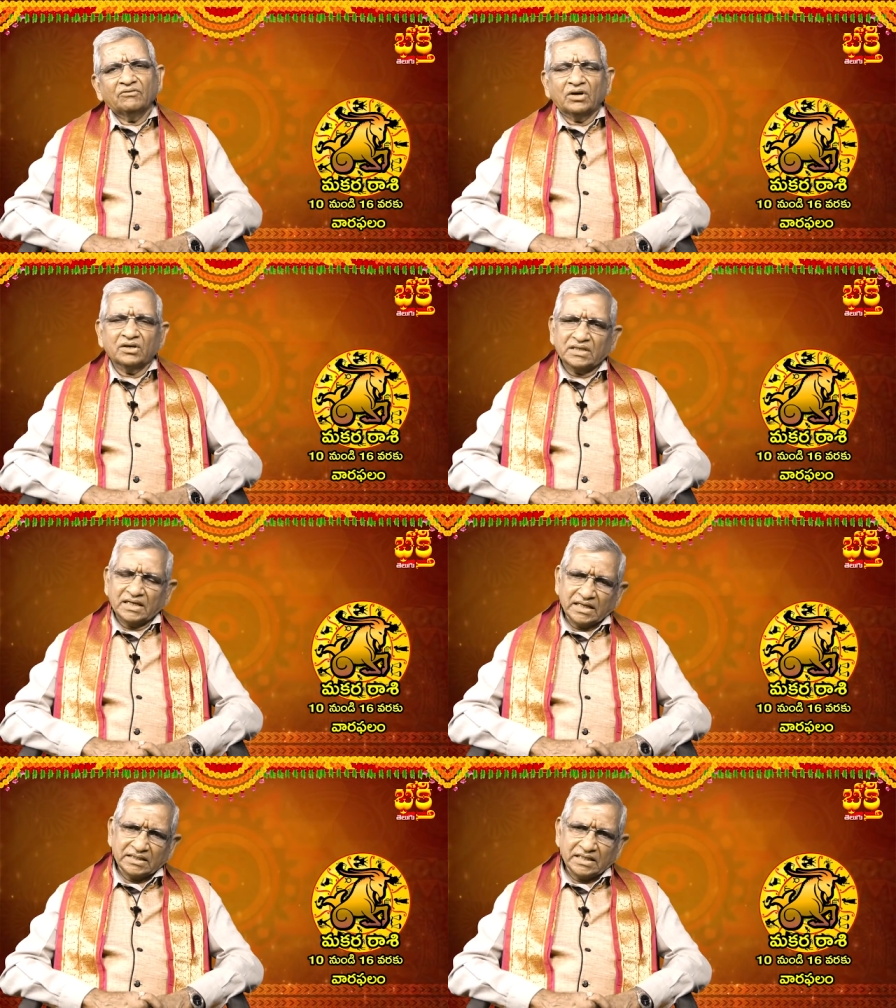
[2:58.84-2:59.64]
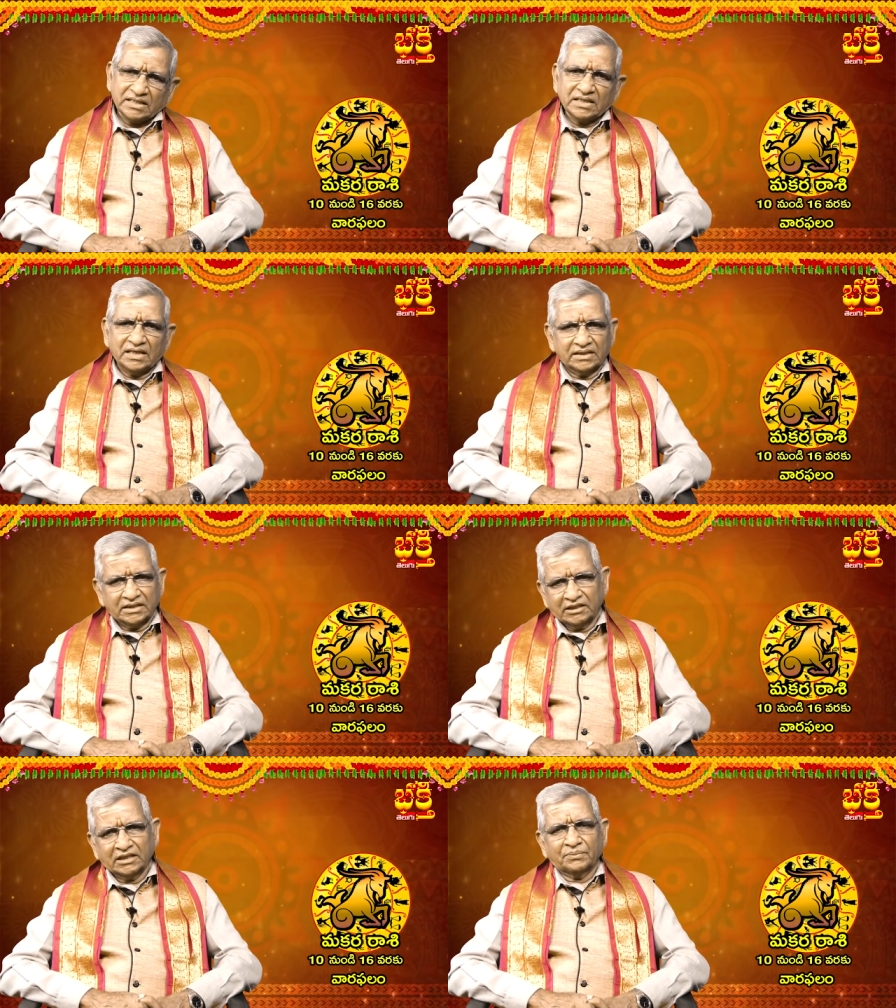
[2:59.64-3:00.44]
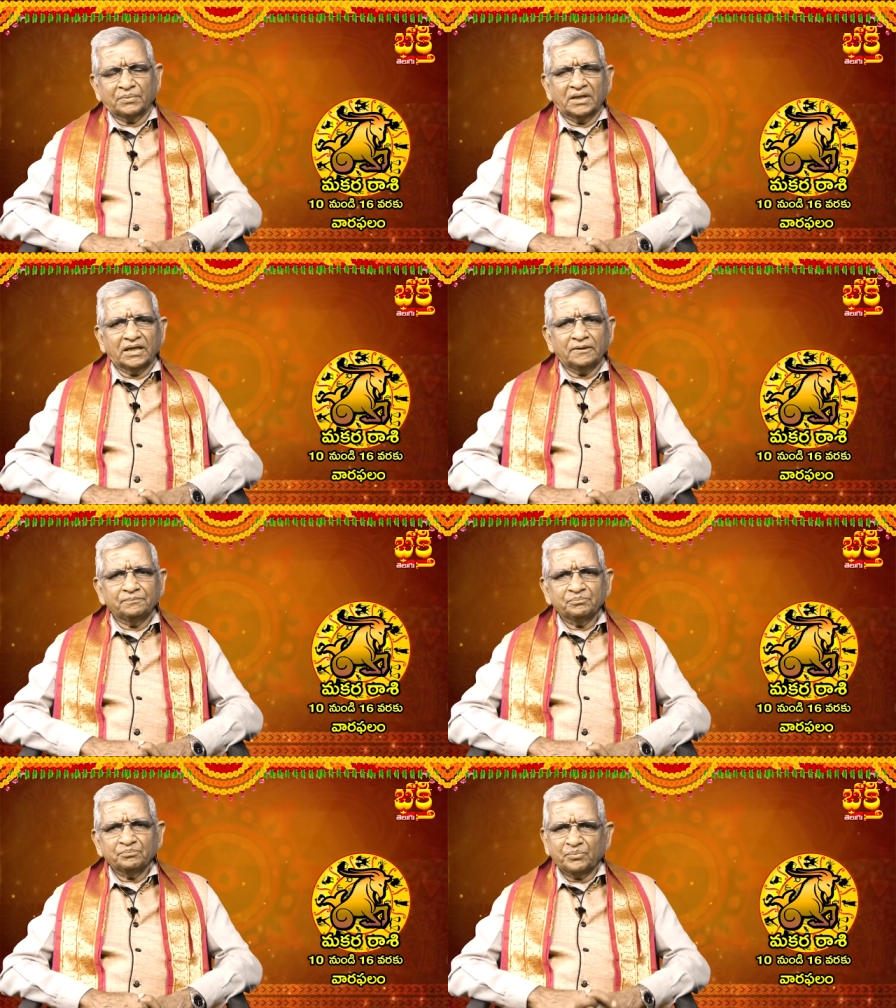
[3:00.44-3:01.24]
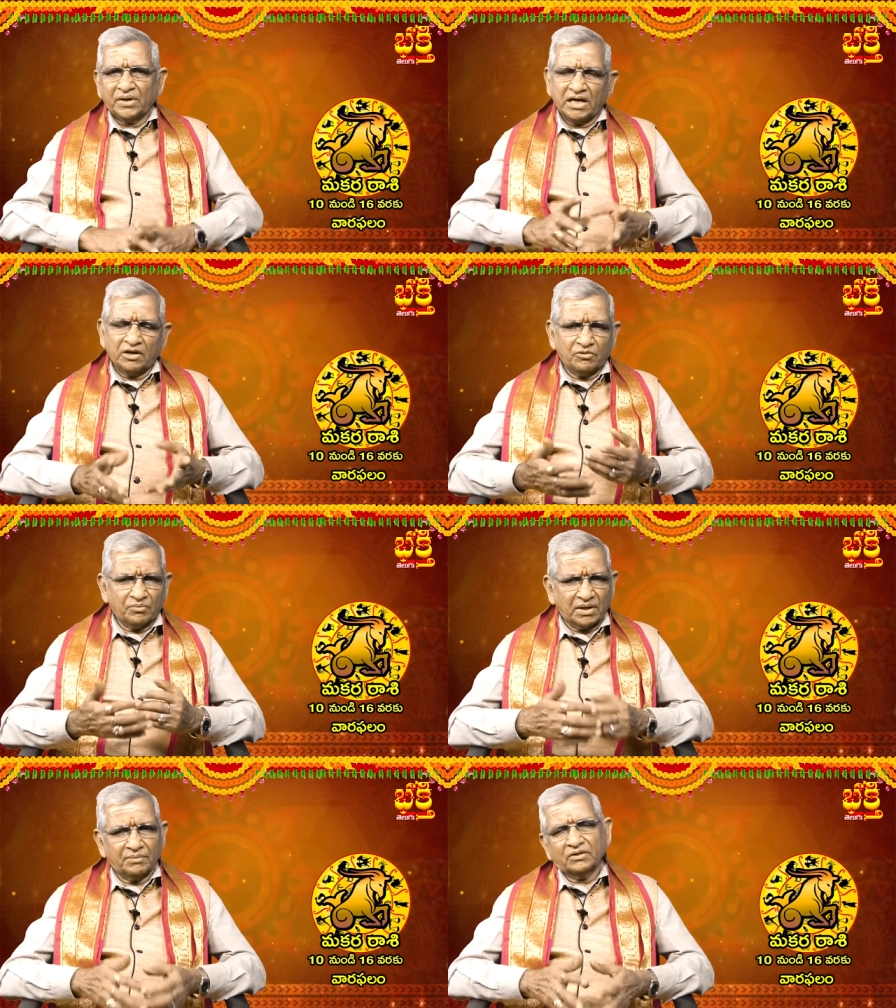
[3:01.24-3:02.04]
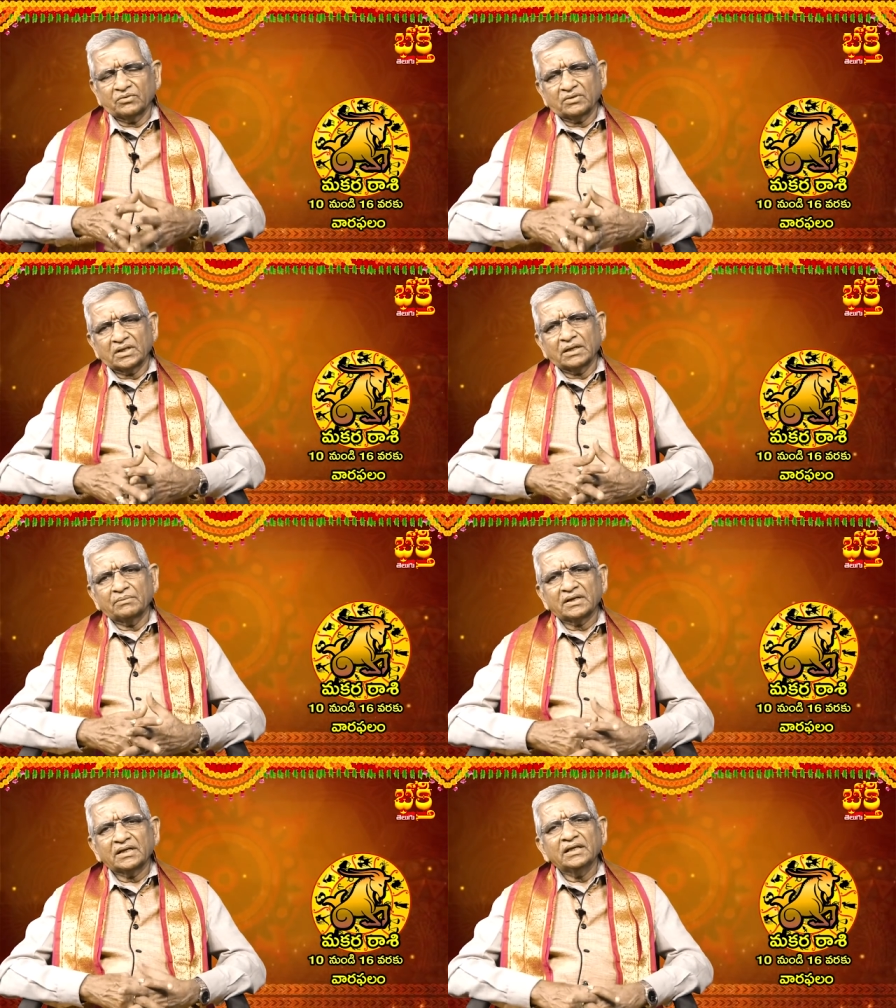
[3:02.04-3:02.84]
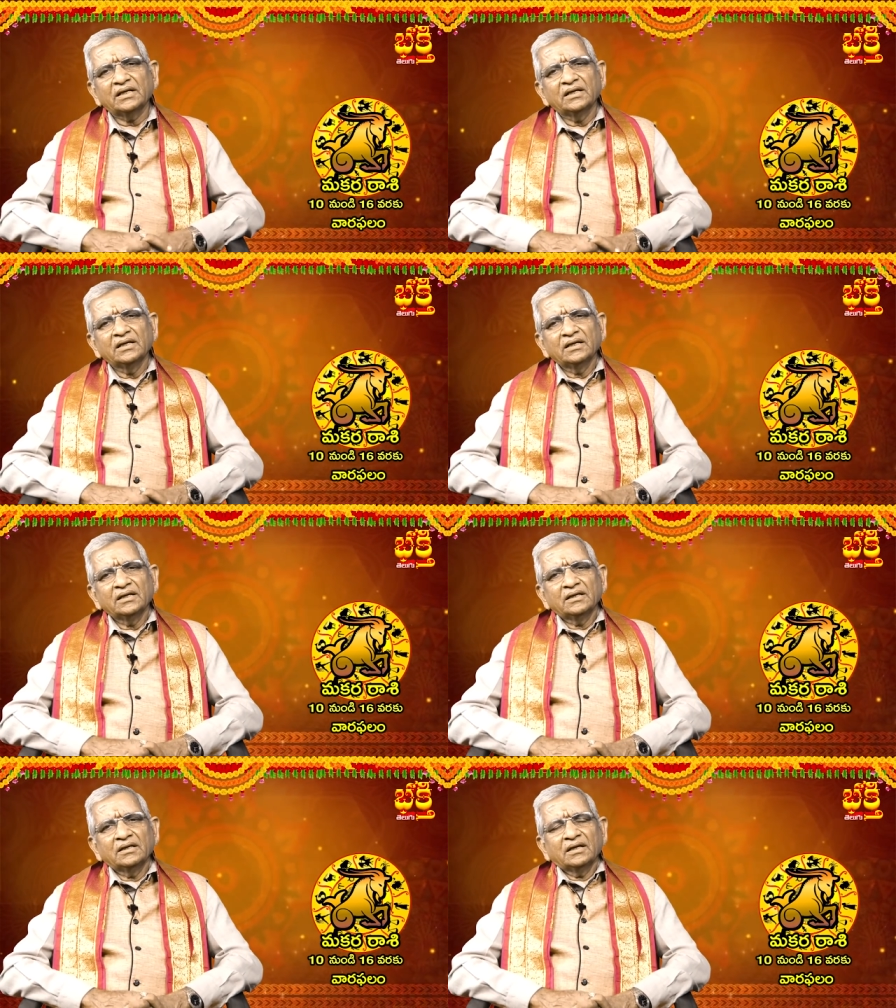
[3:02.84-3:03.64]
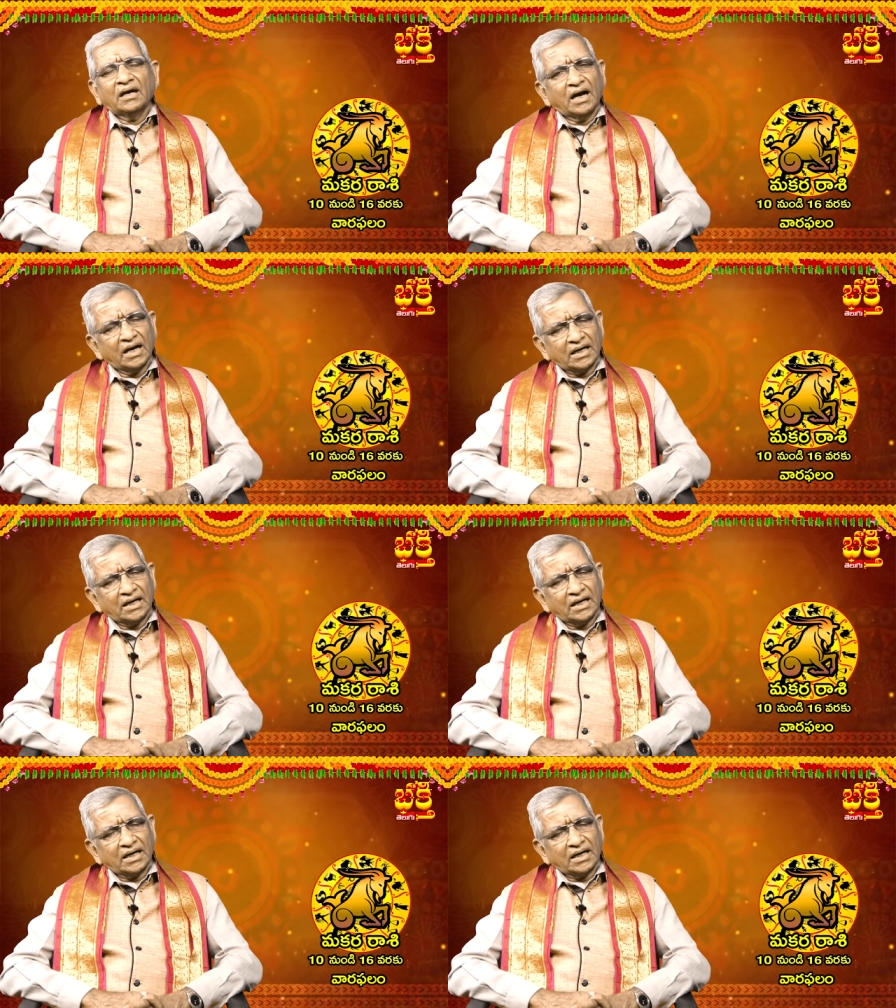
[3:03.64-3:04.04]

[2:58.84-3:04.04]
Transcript: వాళ్ళు సరిగ్గా చేసినా చేయకపోయినా పరిణామం మన మీద ఉంటుంది కాబట్టి ఆ